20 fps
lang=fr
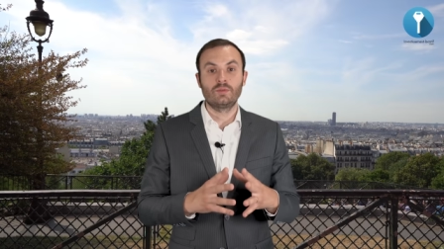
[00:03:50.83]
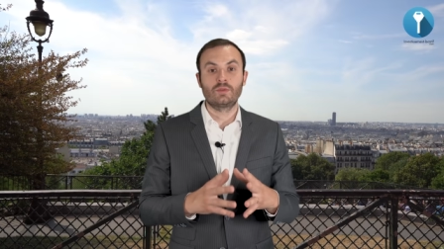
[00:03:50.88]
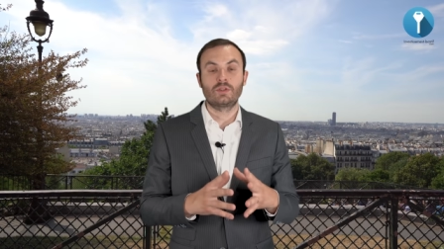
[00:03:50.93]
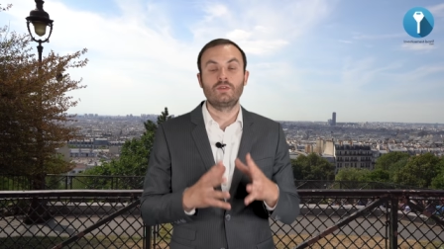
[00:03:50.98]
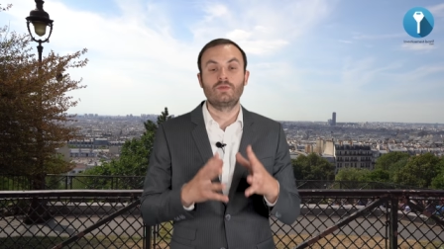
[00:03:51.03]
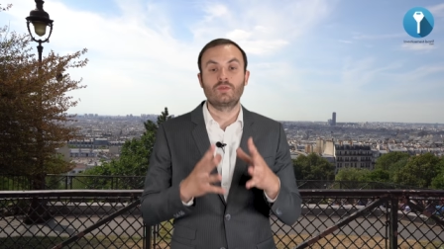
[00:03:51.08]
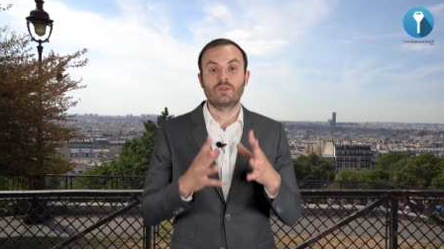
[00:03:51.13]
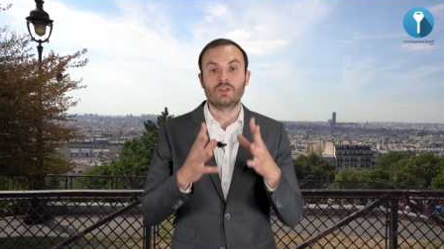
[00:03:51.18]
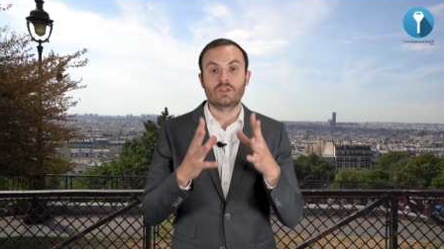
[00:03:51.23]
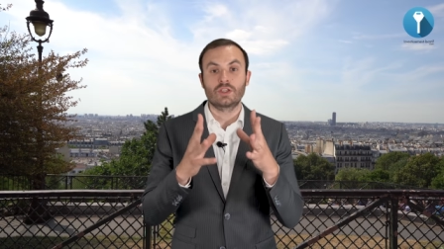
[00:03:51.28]

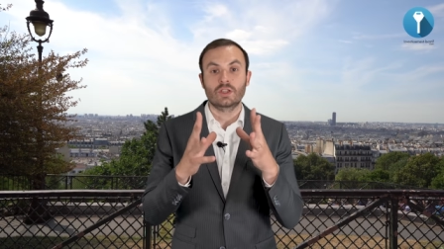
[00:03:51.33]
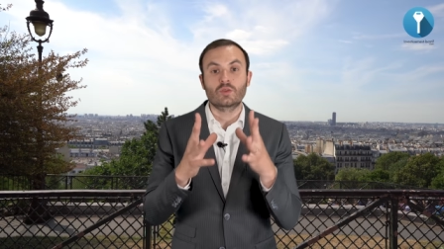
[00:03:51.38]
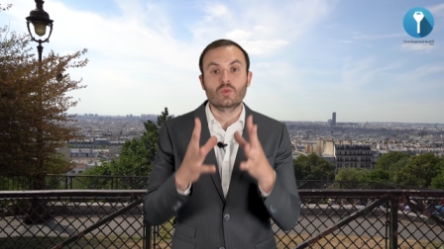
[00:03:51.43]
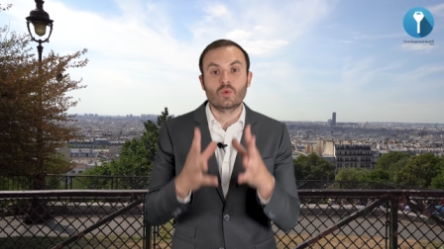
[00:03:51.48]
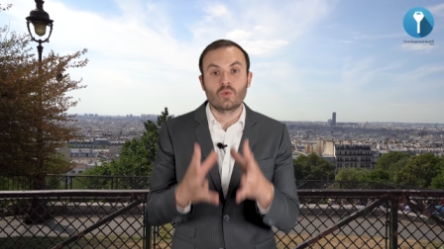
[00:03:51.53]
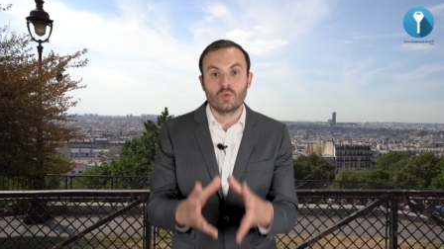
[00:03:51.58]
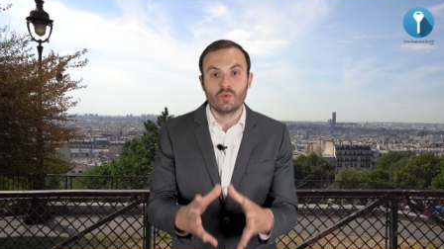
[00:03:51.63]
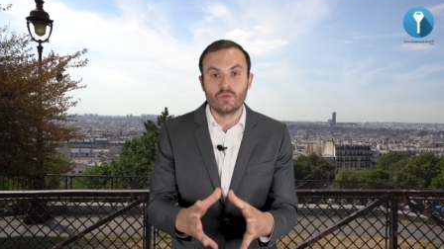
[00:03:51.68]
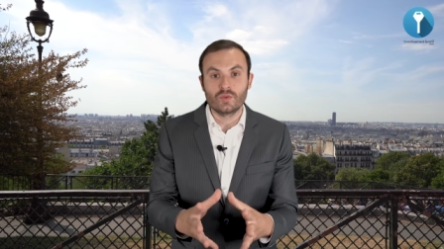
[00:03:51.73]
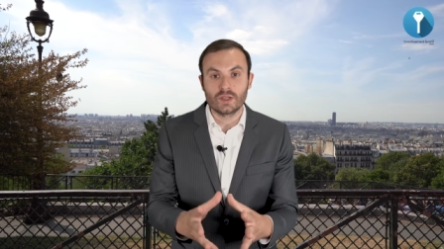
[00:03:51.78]
puisqu'il faut déjà
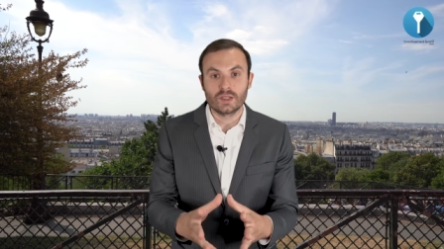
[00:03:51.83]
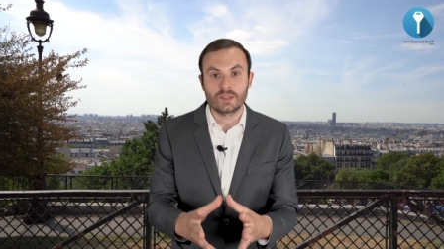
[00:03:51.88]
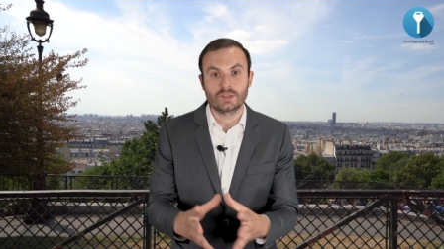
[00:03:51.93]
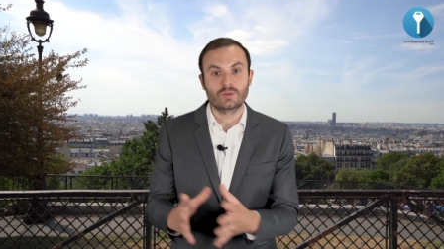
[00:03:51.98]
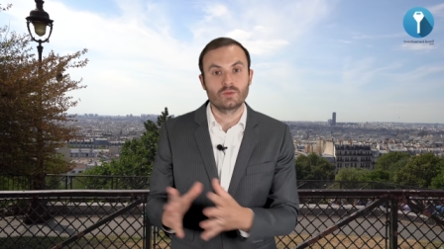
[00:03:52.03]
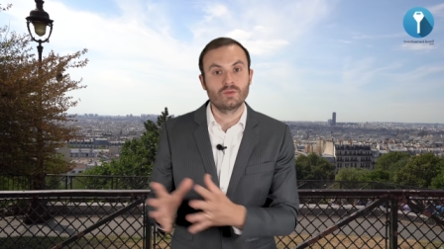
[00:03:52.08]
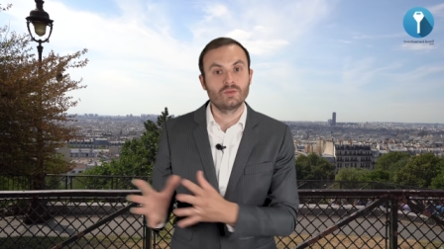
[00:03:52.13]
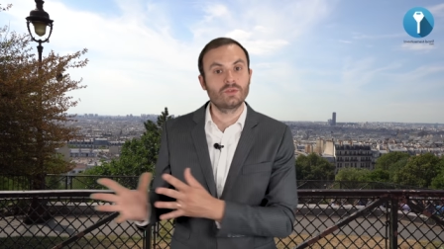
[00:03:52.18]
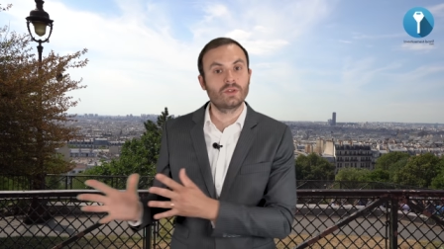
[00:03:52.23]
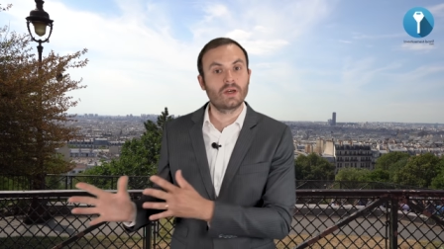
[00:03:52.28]
trouver la
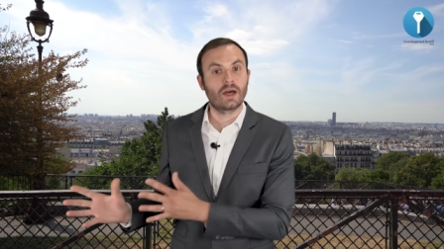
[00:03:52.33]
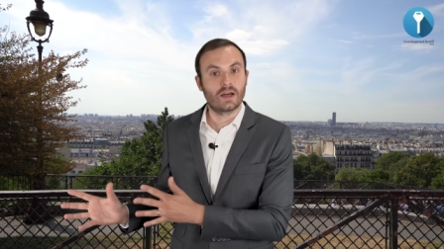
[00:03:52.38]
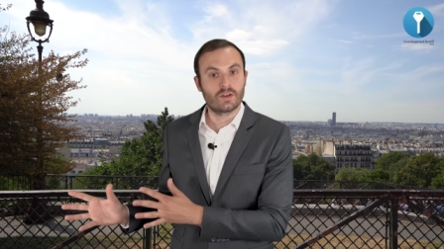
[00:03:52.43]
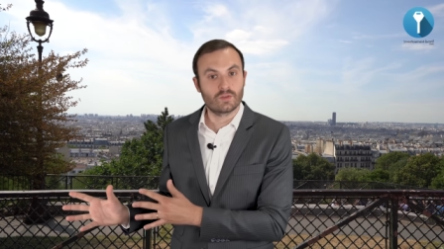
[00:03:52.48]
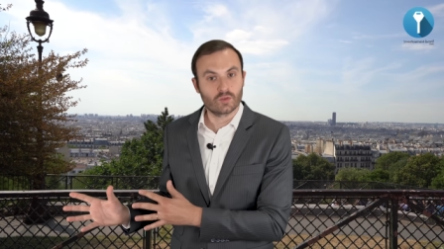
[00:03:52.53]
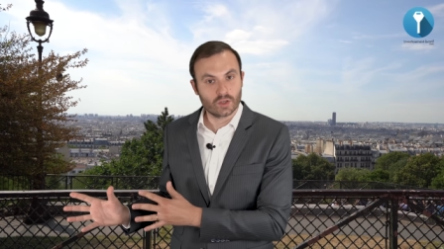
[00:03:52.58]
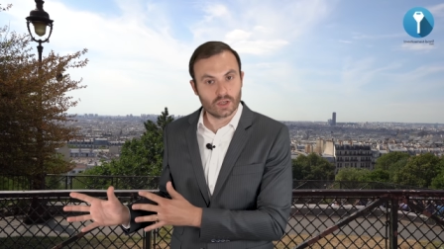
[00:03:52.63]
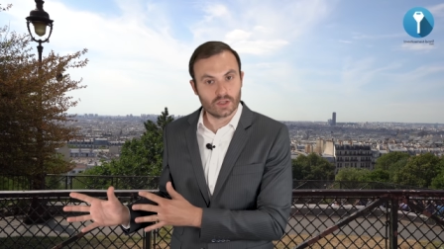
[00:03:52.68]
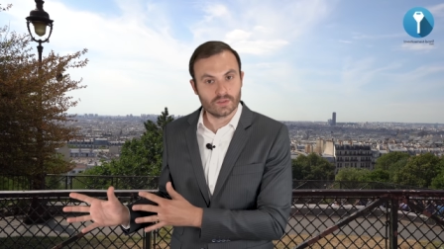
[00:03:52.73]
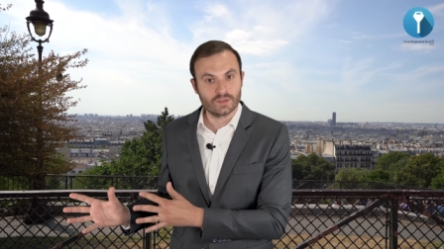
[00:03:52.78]
seconde
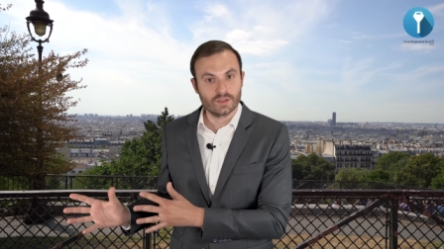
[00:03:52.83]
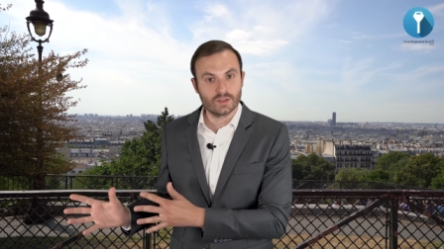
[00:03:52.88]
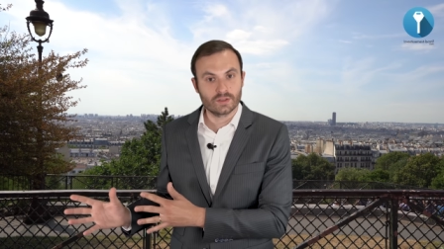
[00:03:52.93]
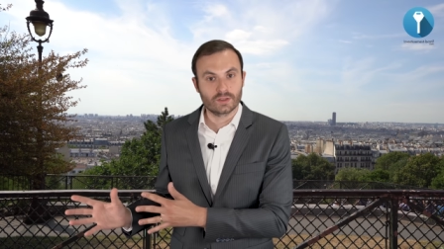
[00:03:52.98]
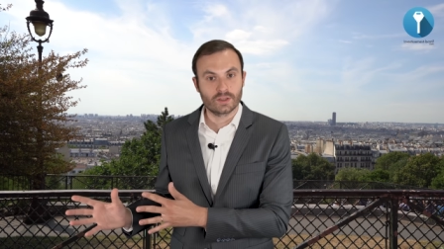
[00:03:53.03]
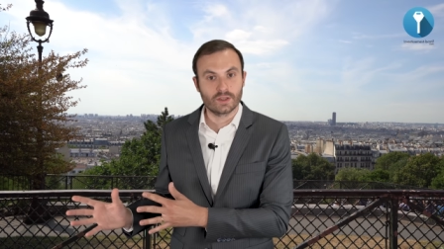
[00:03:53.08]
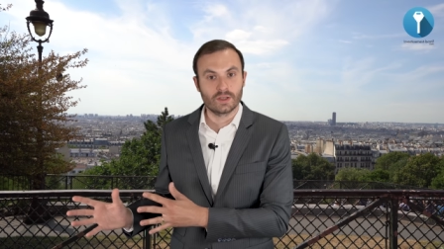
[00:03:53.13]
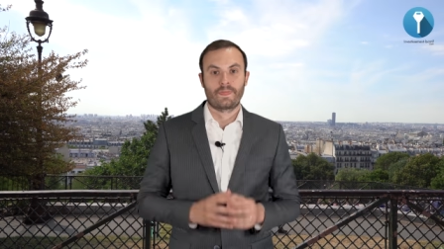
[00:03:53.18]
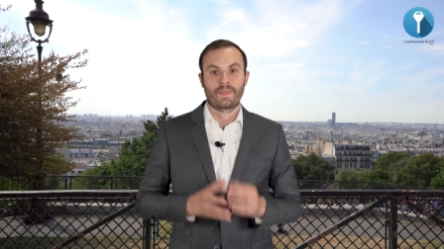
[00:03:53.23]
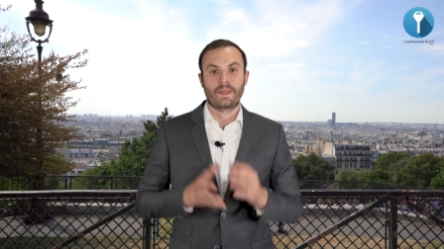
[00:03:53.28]
avant de la
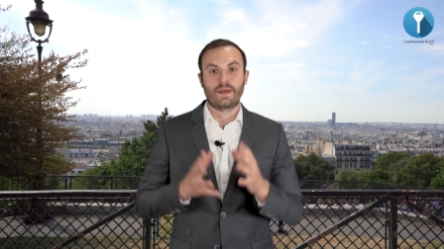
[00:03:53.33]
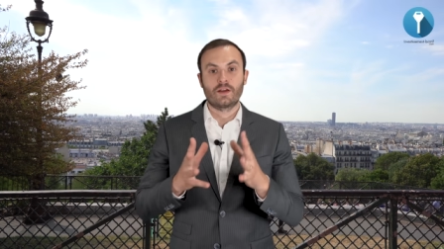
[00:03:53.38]
financer.